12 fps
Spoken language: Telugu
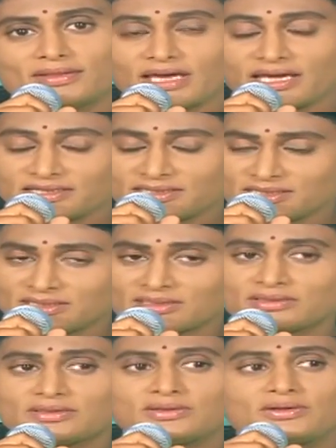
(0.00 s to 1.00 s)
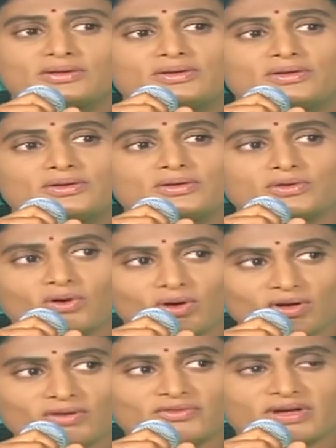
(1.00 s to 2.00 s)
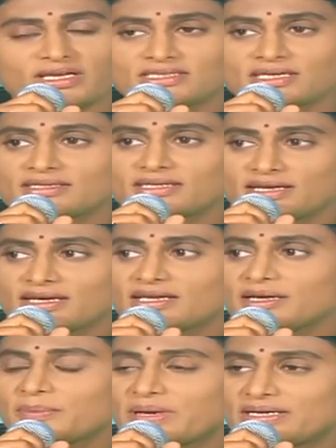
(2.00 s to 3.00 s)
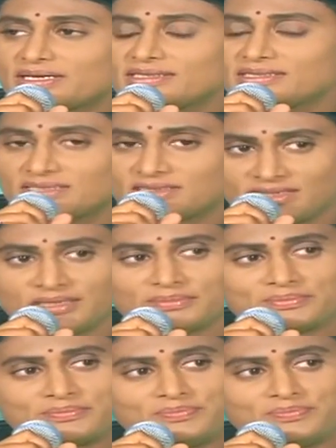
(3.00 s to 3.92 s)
థ్యాంక్స్ టు ఆల్ ఆఫ్ వైఎస్ఆర్ తెలంగాణ పార్టీ టీమ్